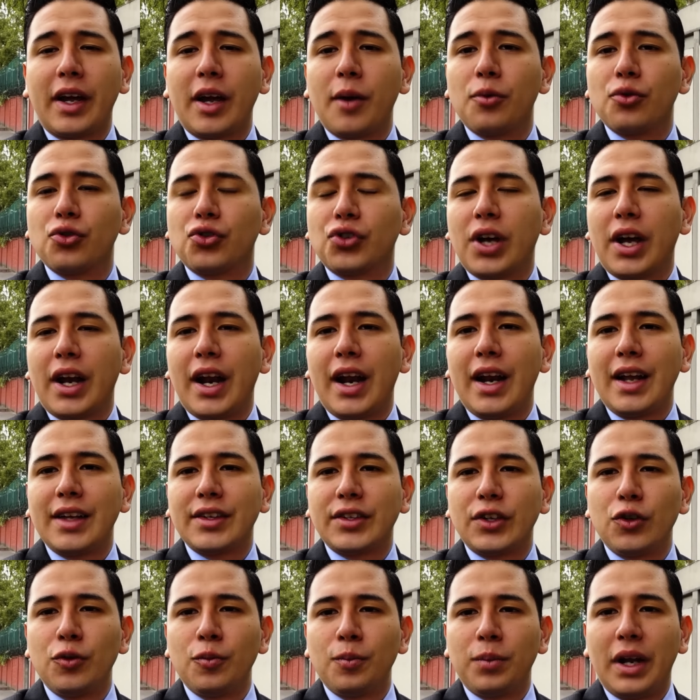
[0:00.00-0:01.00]
que buscarán
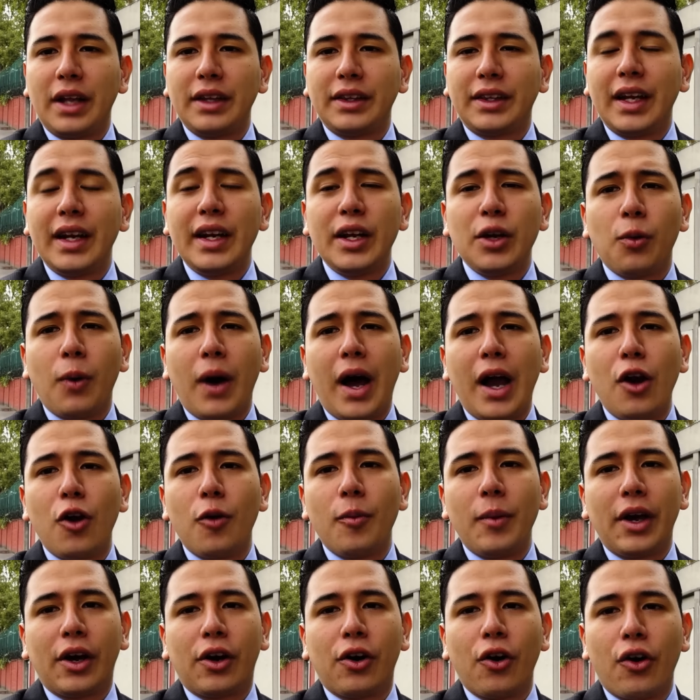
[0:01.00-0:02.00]
hacer un plantel igual
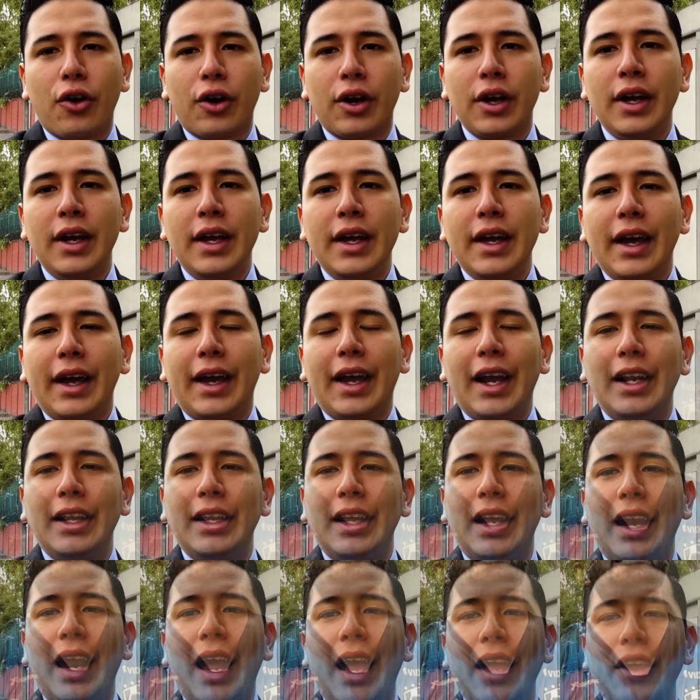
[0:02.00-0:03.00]
o mejor que el del